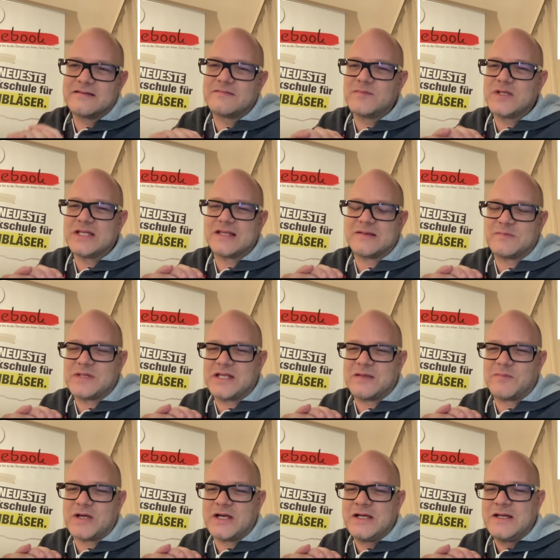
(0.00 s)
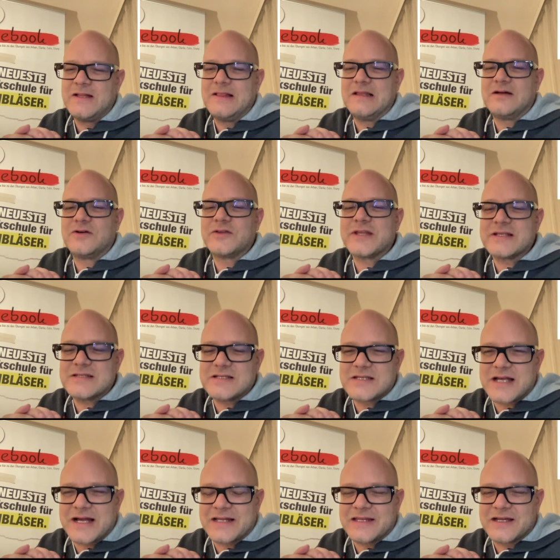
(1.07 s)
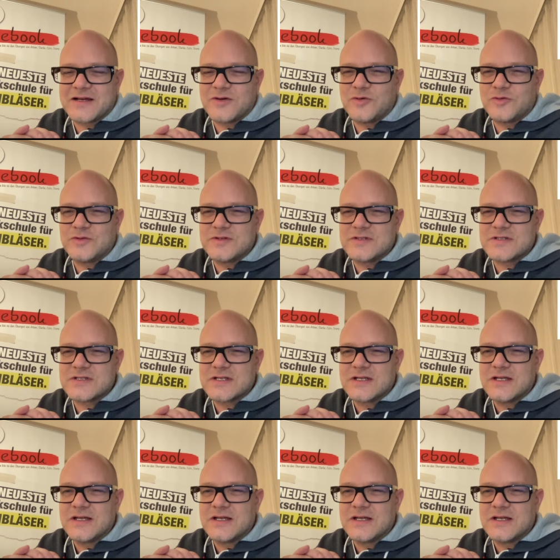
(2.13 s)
mit dem Thema. Und das ist auch der Grund,